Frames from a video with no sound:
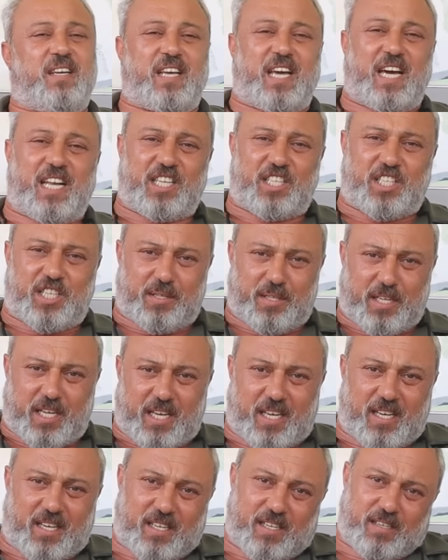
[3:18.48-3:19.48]
Yani
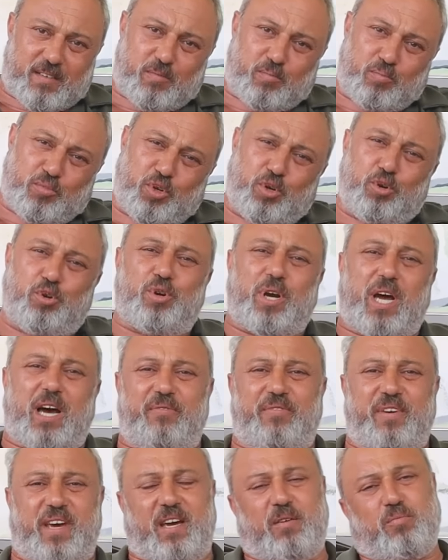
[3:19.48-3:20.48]
şimdi bu
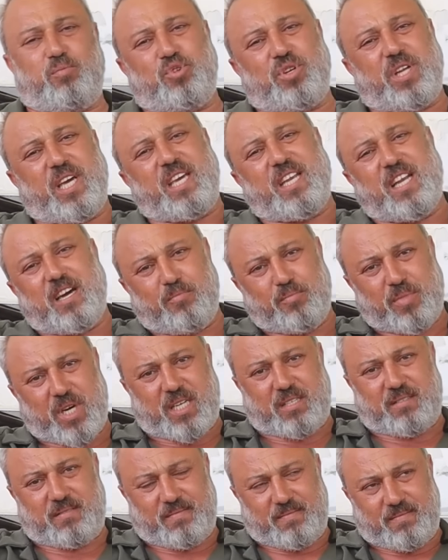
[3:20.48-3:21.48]
hurafe. Buna
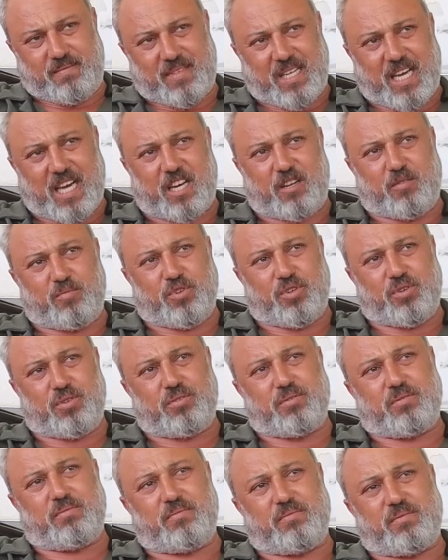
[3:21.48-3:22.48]
inanmayın. Yani
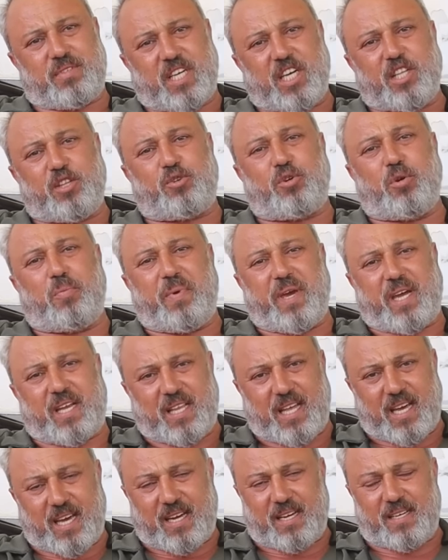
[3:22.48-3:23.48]
bu kedi
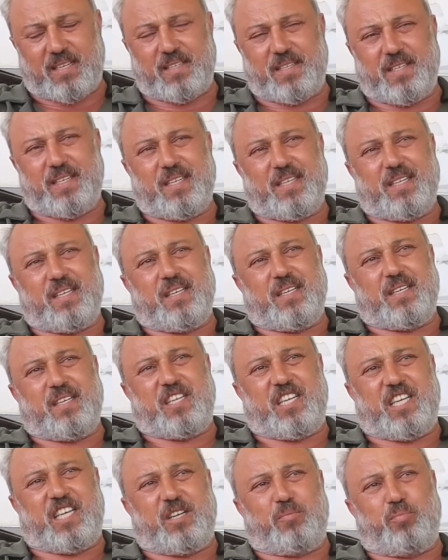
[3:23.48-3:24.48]
köpekle
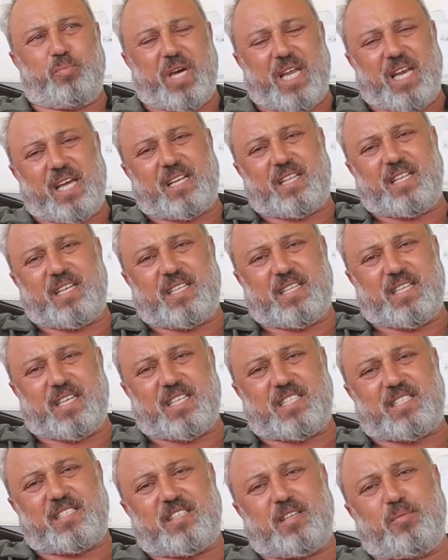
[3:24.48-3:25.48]
e, meleklerin
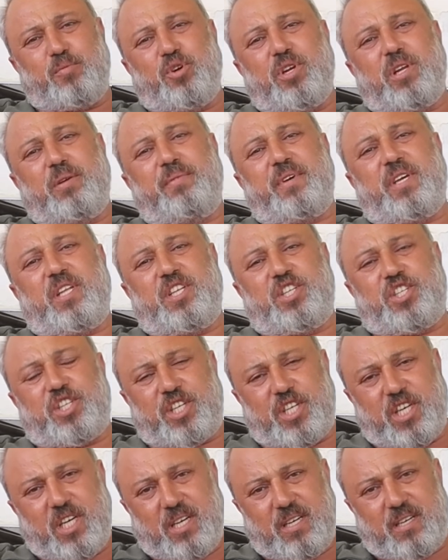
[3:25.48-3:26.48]
arasında böyle bir
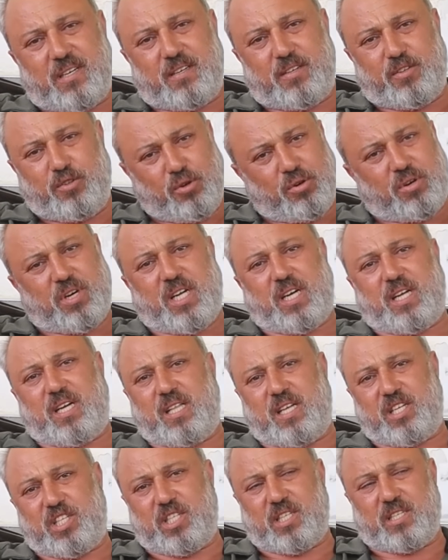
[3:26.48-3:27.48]
ilişki yok
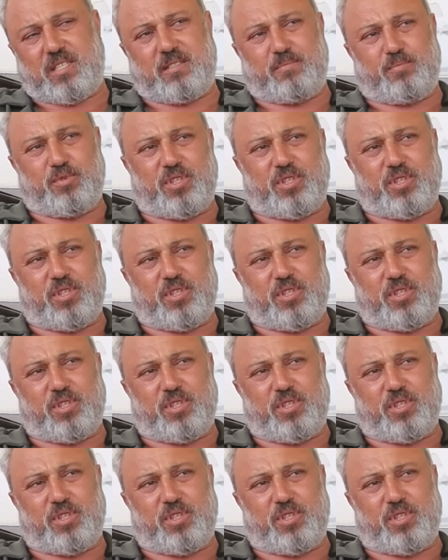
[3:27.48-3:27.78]
arkadaşlar.